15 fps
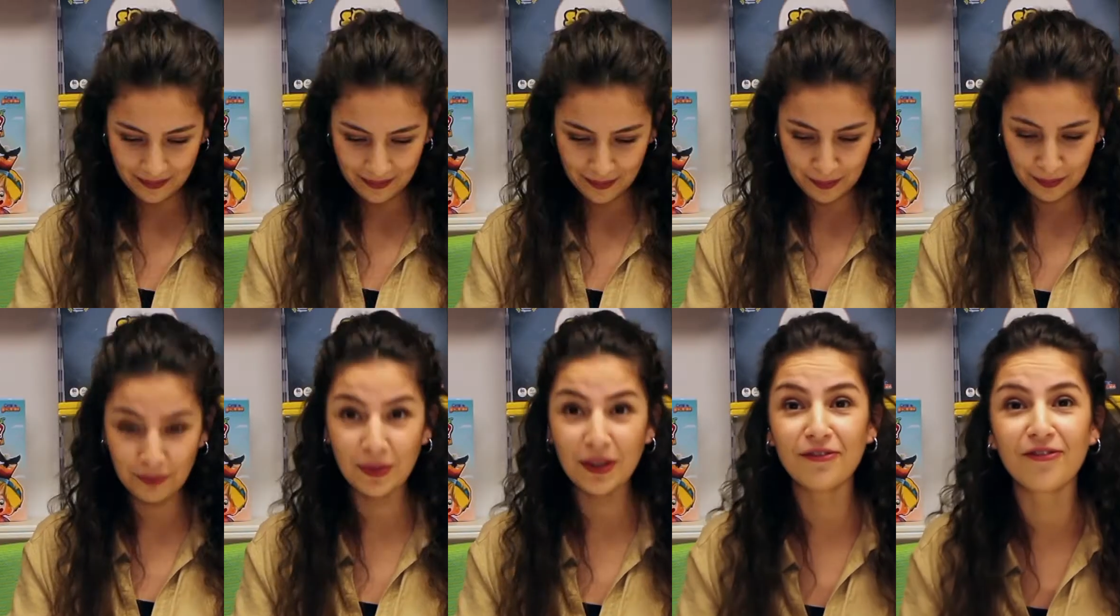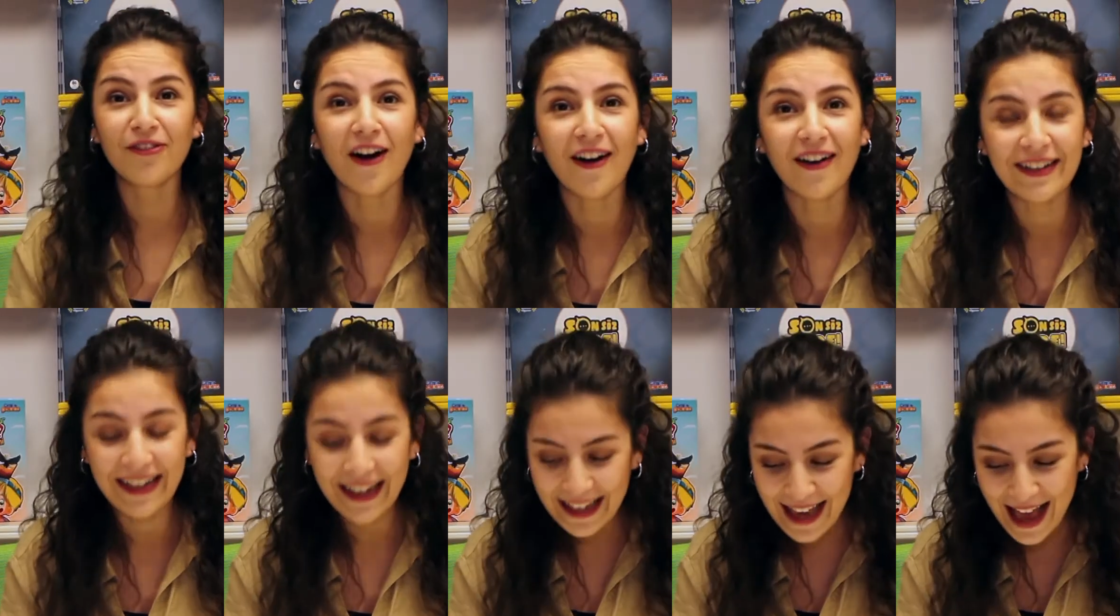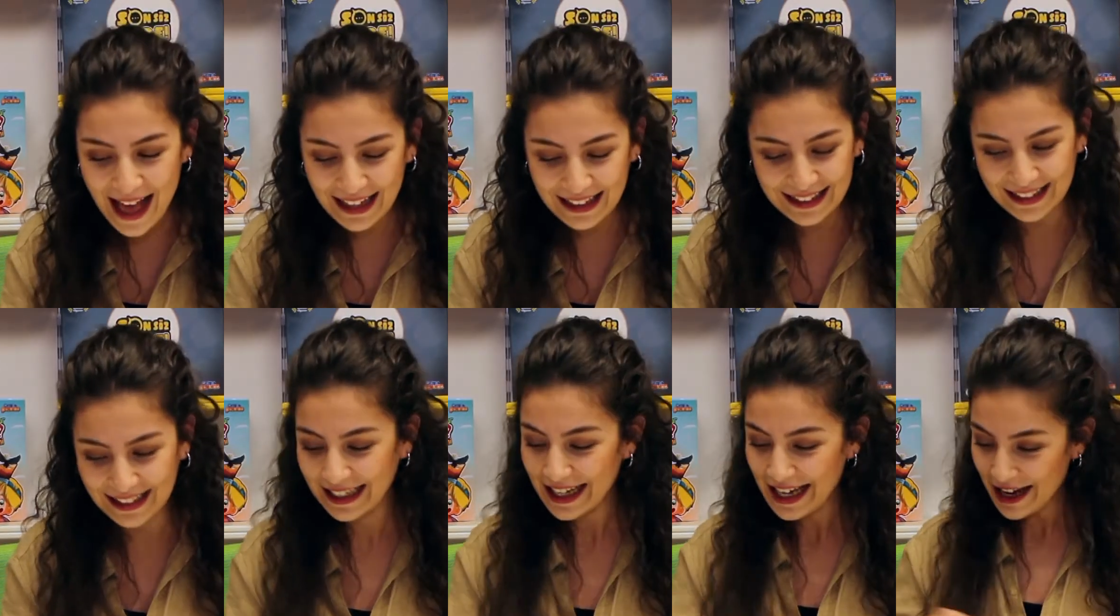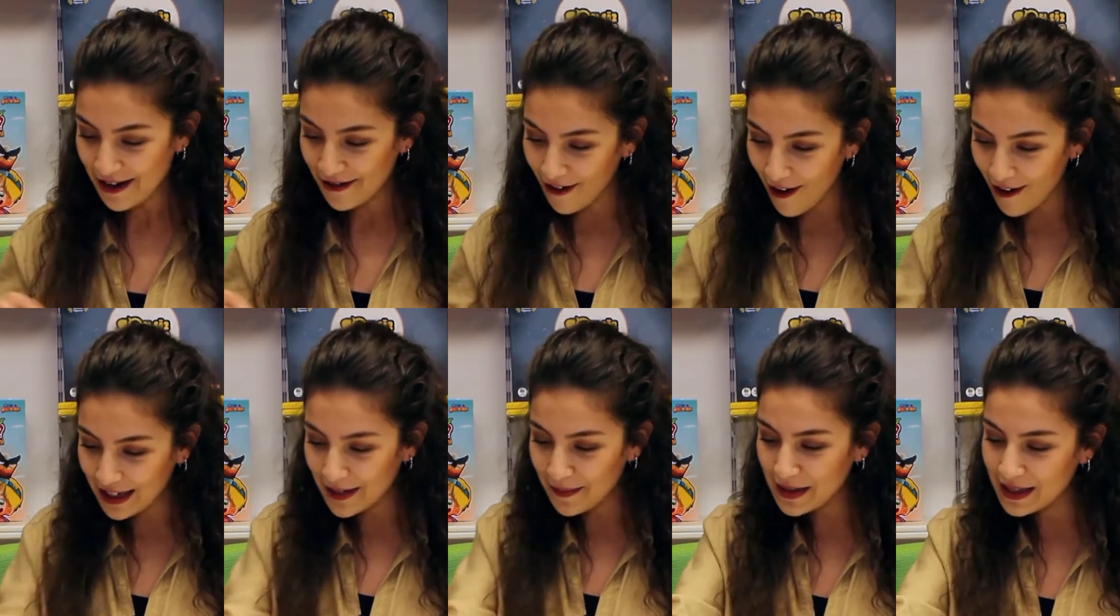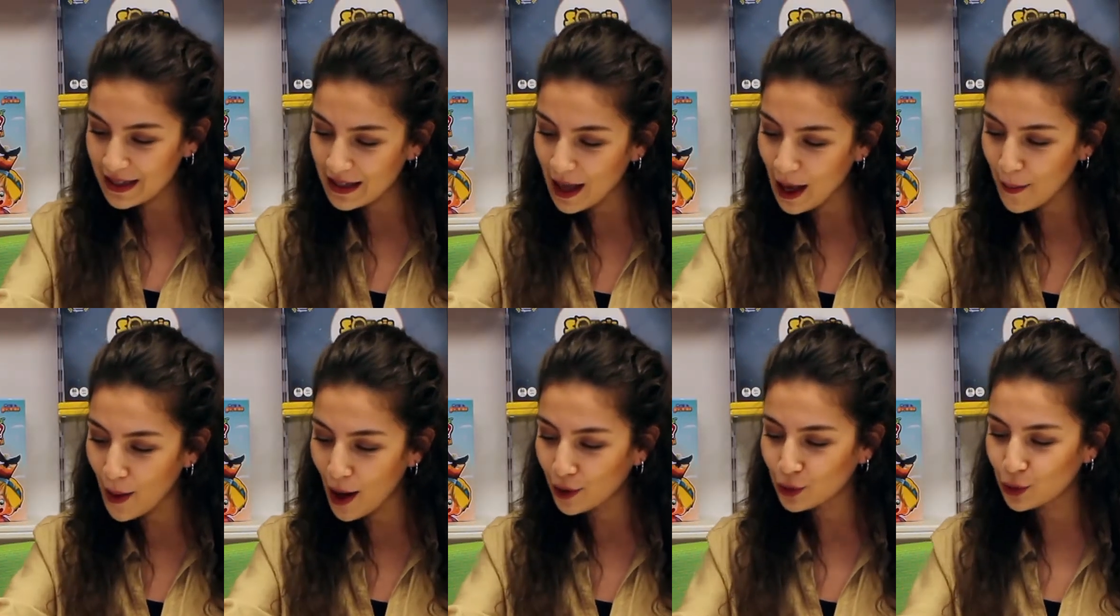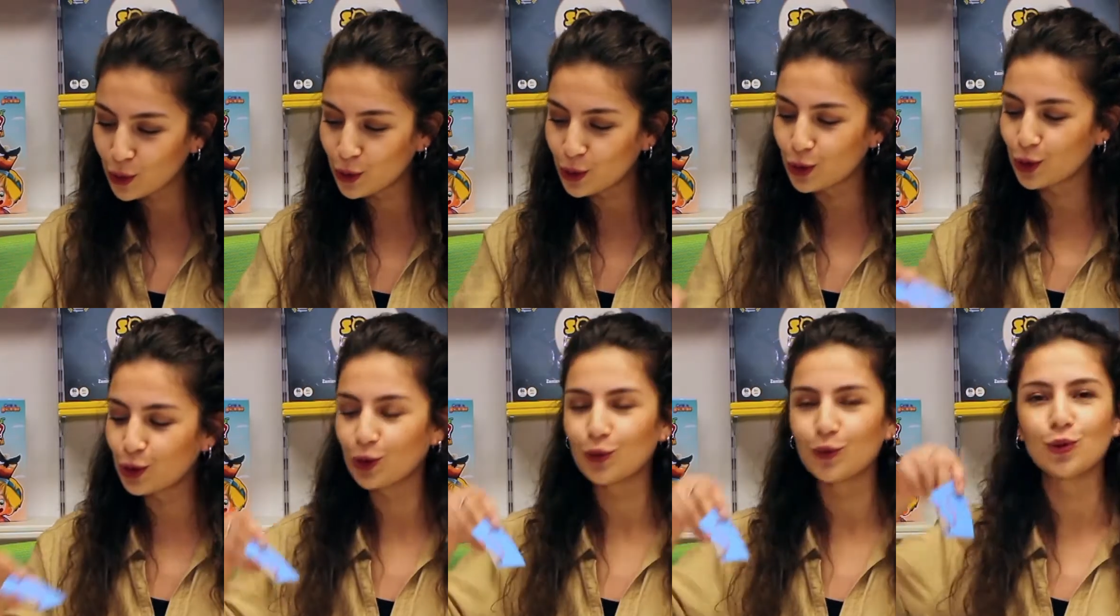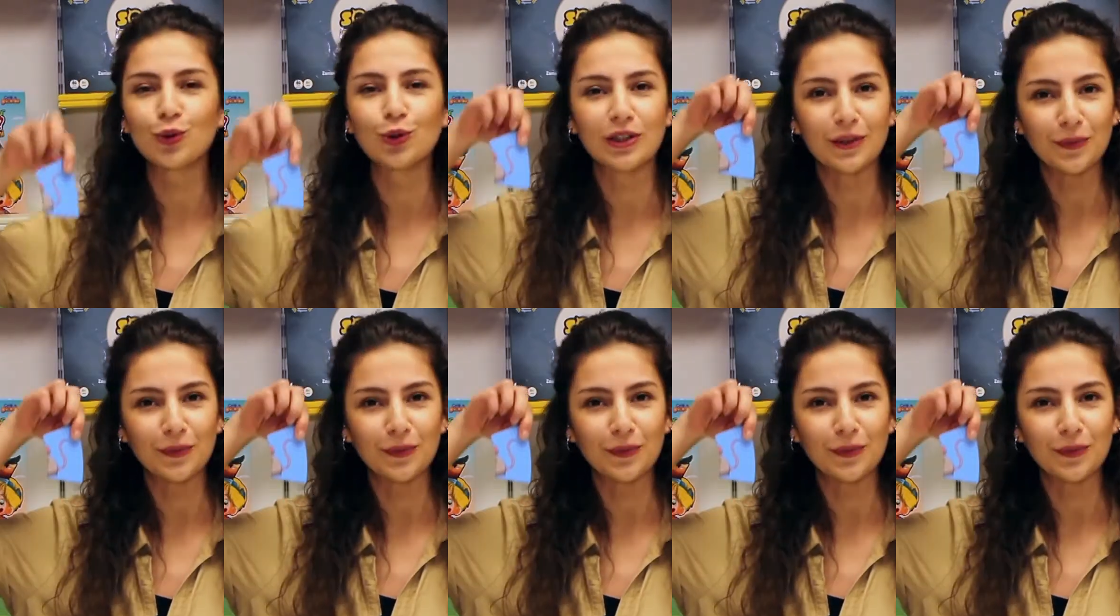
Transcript: bir fare geldi. Faremizin hemen kuyruğunu burada